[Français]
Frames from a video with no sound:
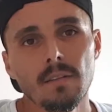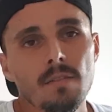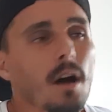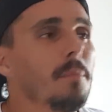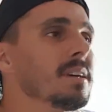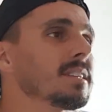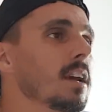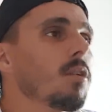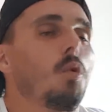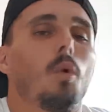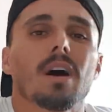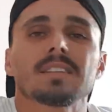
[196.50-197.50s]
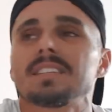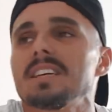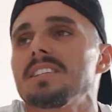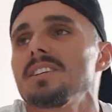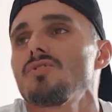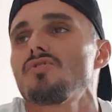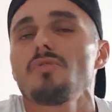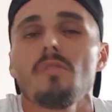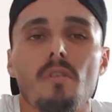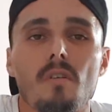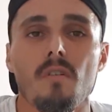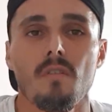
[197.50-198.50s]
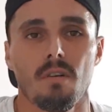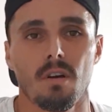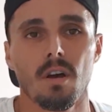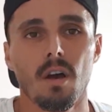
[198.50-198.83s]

Non mais c'est quoi ces idiots